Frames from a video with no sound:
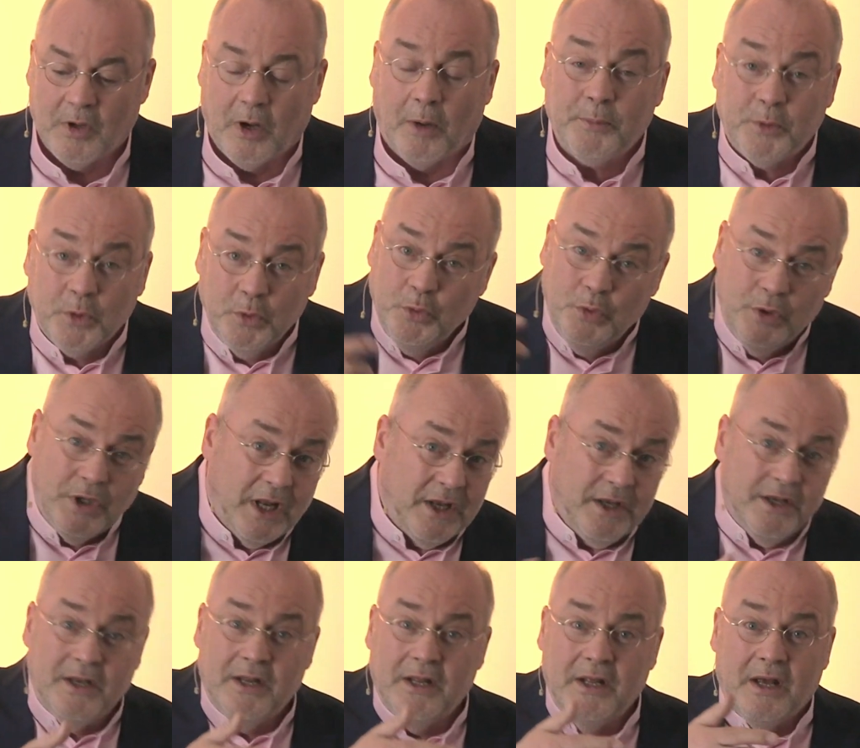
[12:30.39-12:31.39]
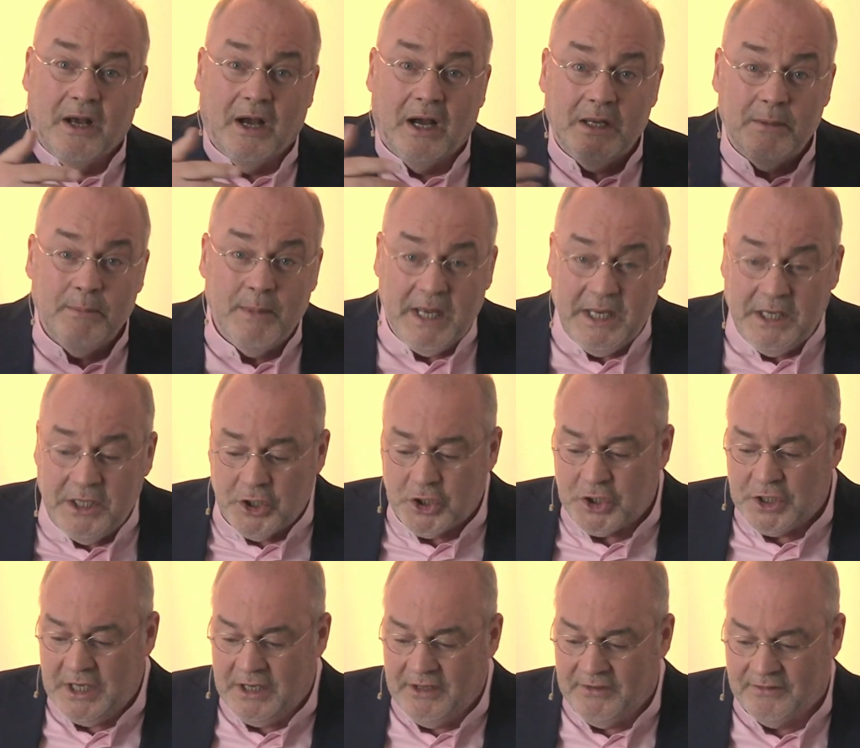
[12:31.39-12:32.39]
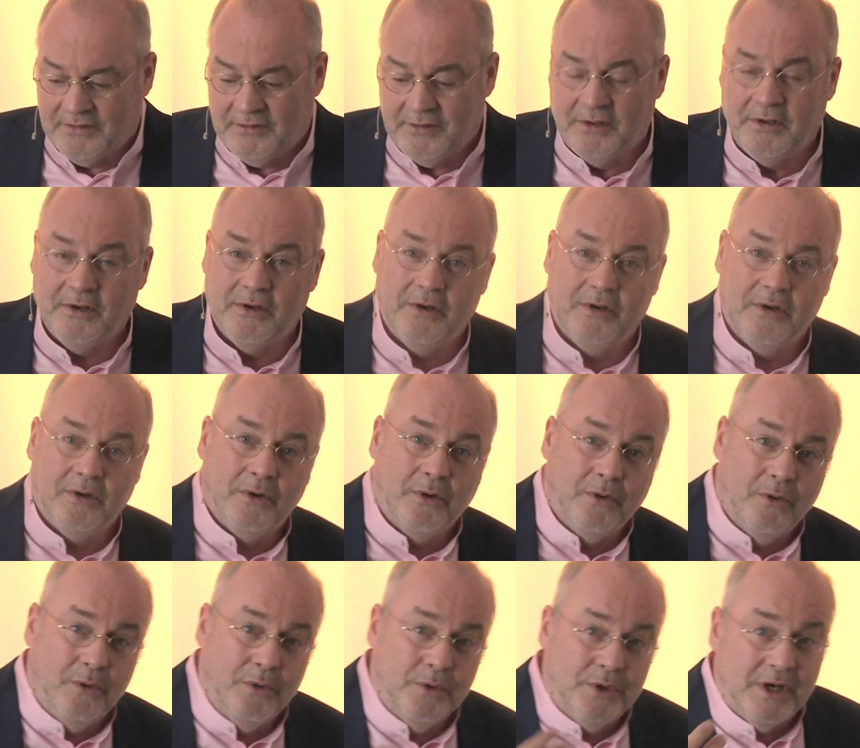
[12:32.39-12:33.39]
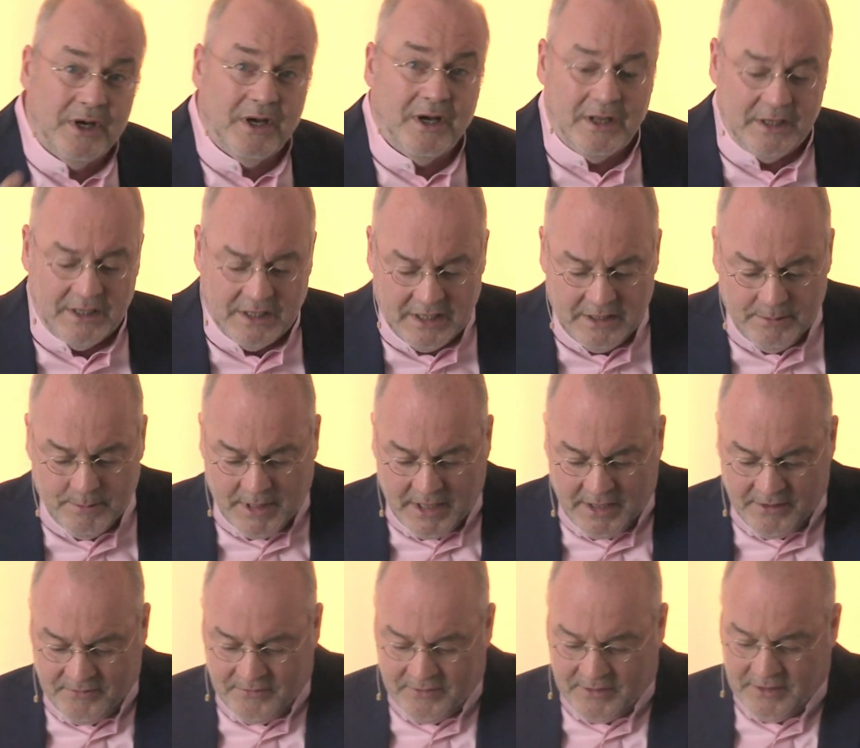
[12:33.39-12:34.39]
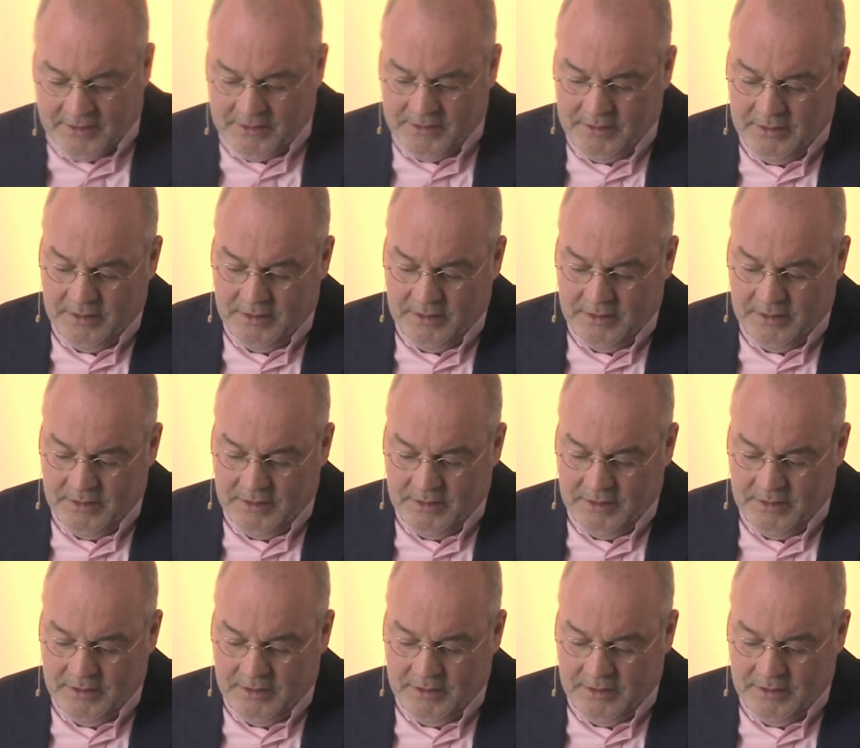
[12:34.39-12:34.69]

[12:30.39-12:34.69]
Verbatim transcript: Ob du nun an einem Ende stehst oder an einem Anfang.